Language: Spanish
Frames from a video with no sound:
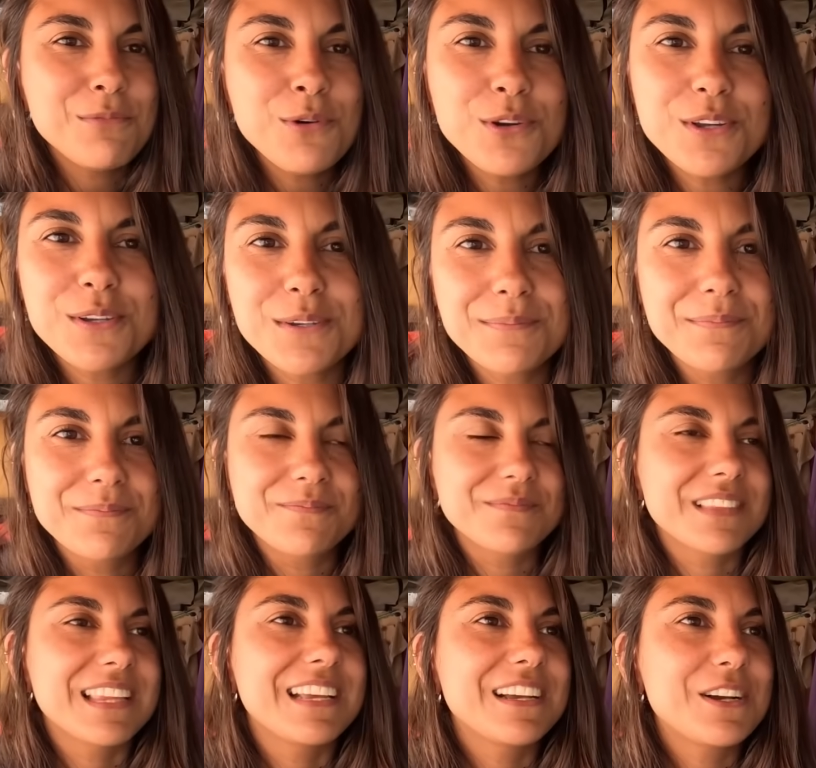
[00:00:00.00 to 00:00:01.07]
muy,
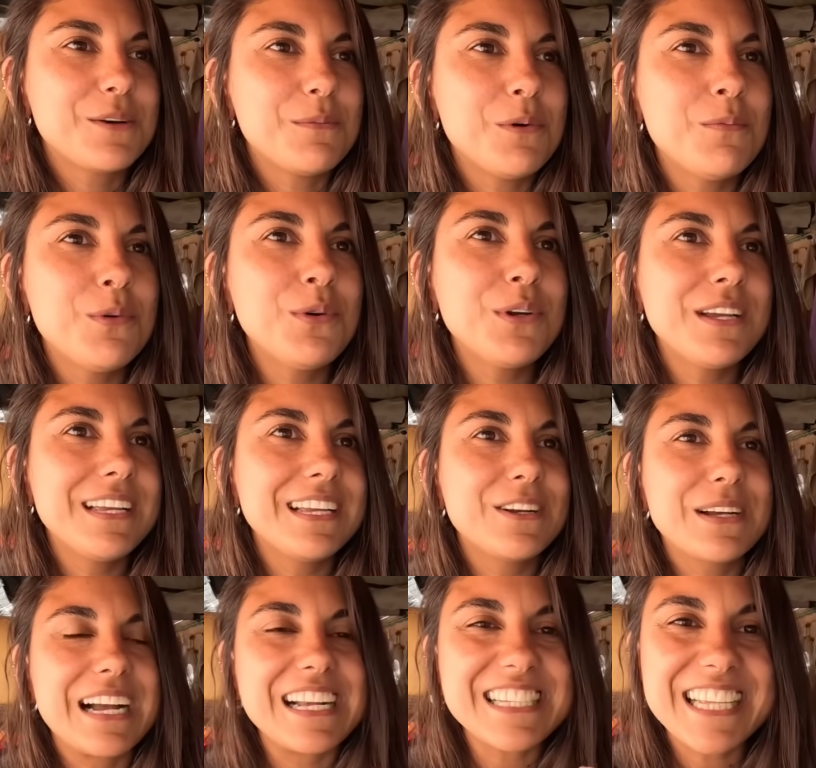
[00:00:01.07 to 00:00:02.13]
como muy
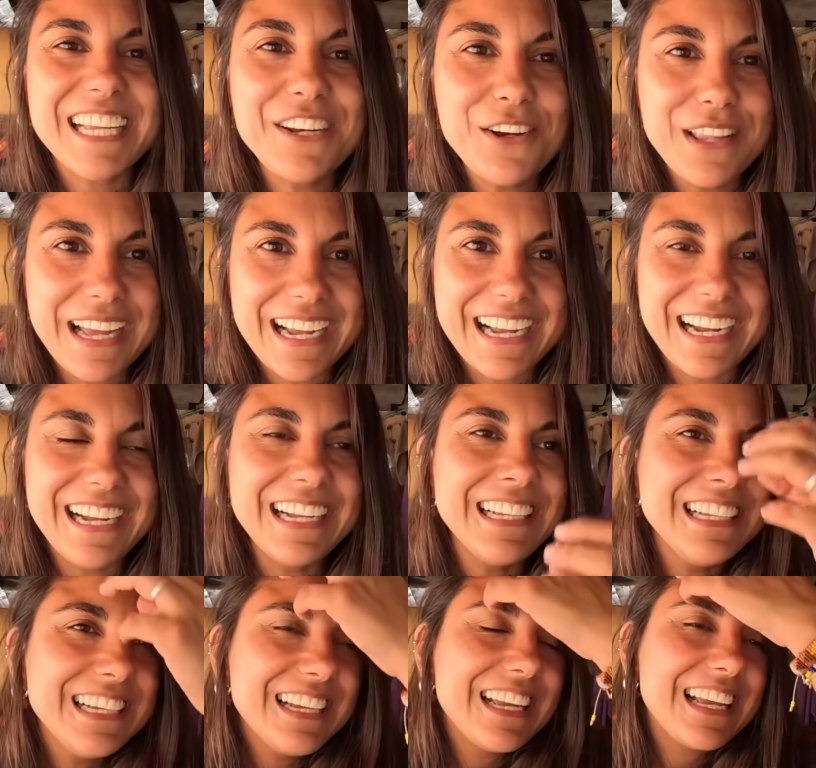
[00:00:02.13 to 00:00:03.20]
casero de acá.
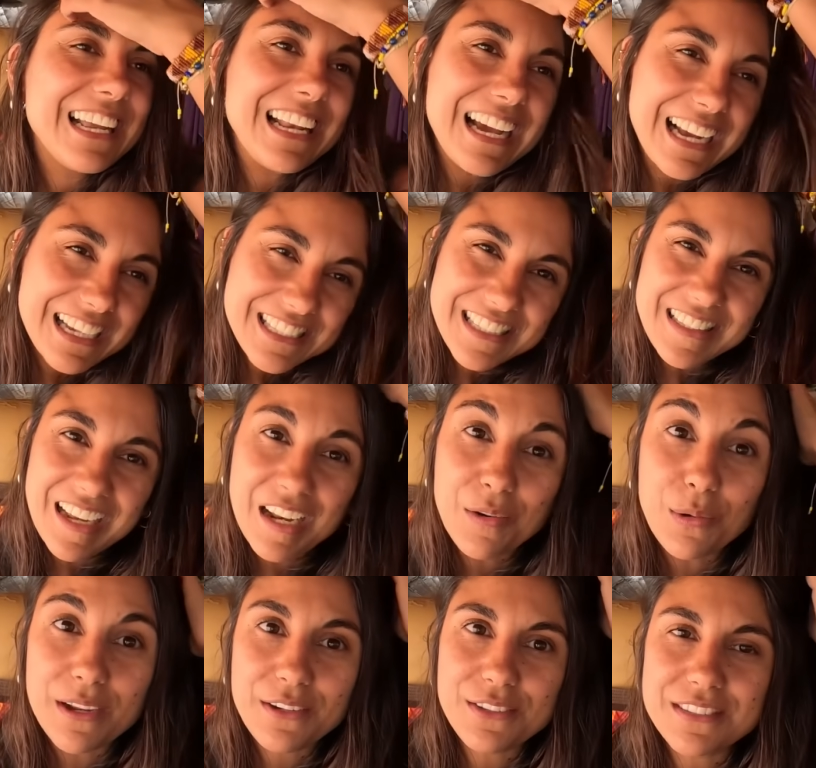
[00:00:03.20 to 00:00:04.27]
Eh, la casita del
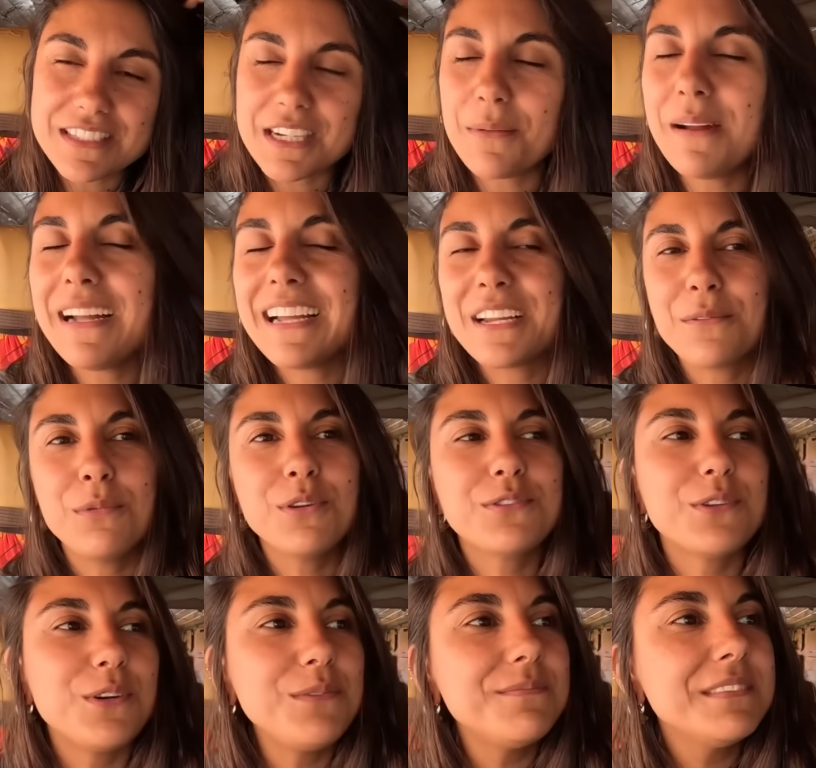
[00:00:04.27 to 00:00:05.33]
güero se llama
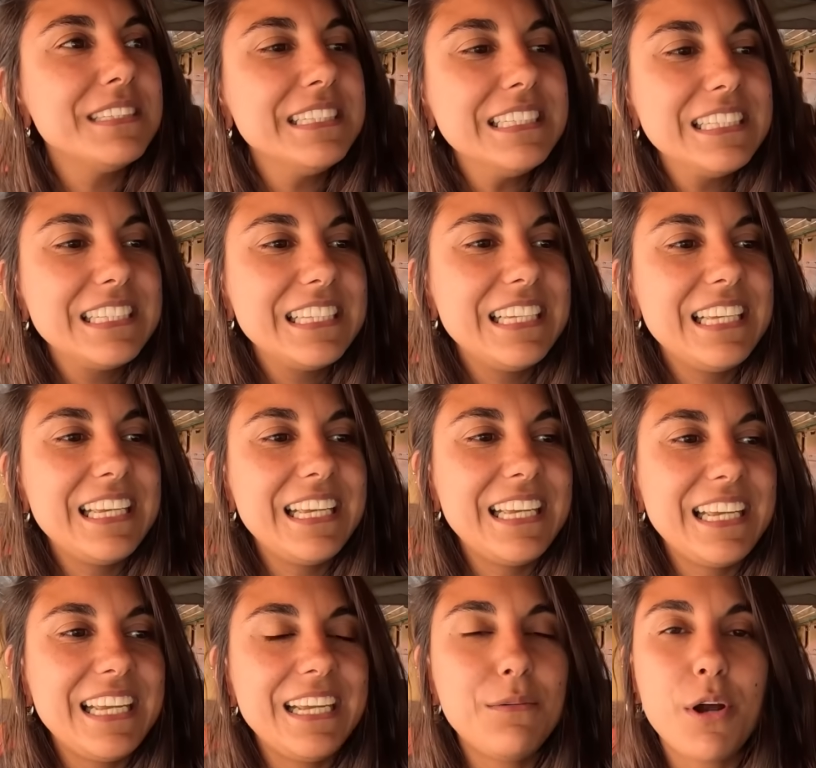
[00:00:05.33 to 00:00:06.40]
Hermoso.
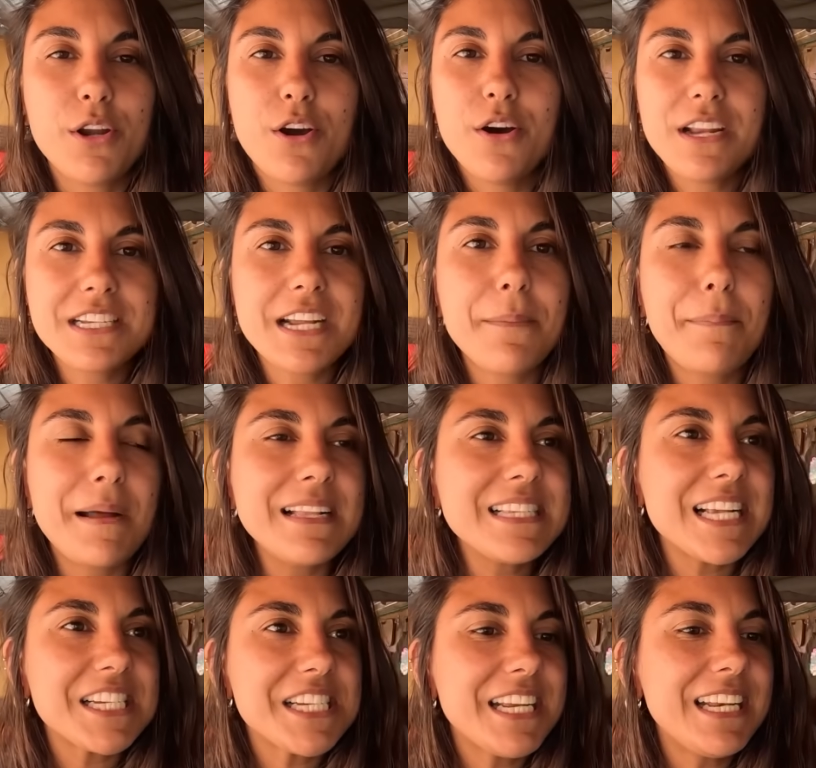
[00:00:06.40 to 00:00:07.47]
Y bueno, ahora ya
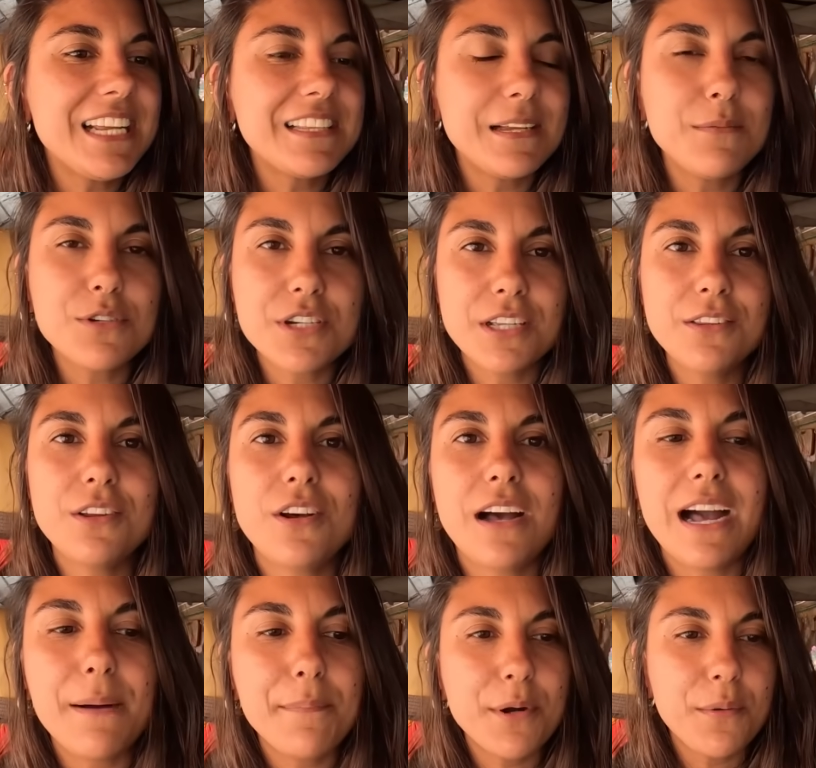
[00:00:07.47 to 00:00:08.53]
panza llena, estamos yendo
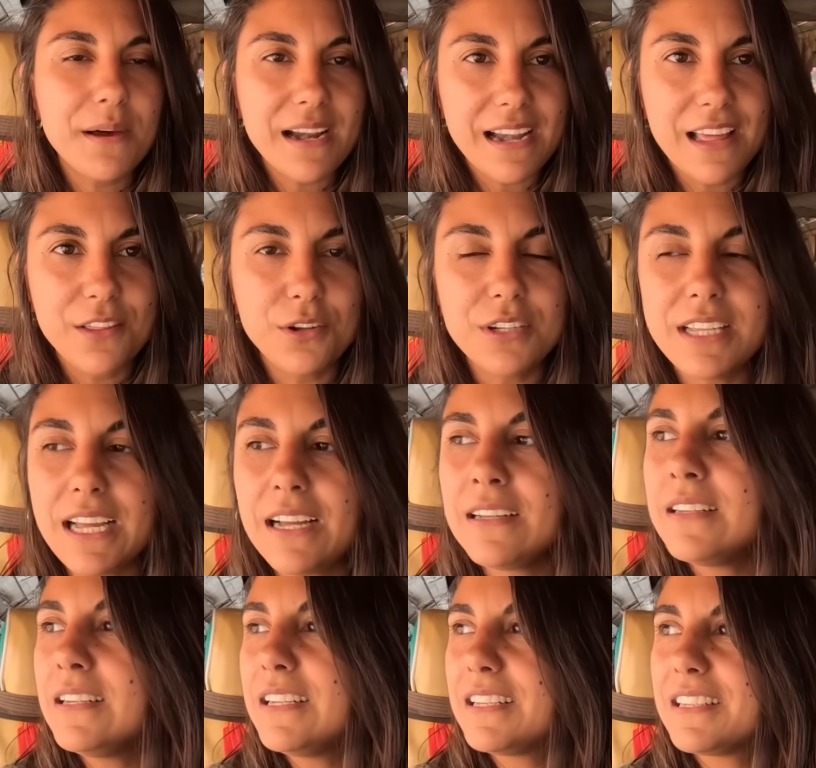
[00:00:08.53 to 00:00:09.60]
a probar la doña
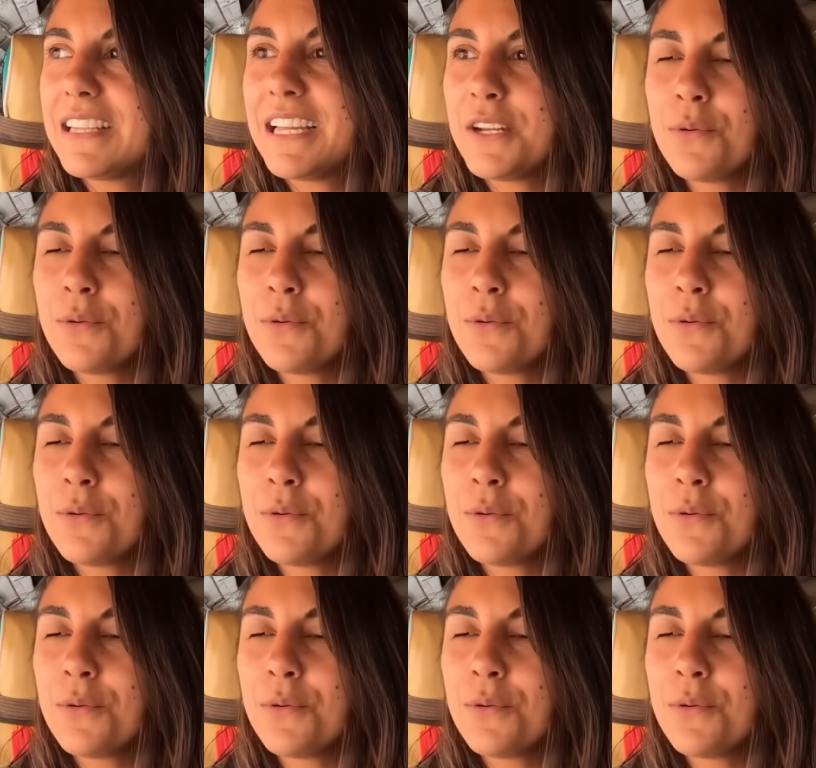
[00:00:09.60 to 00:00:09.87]
de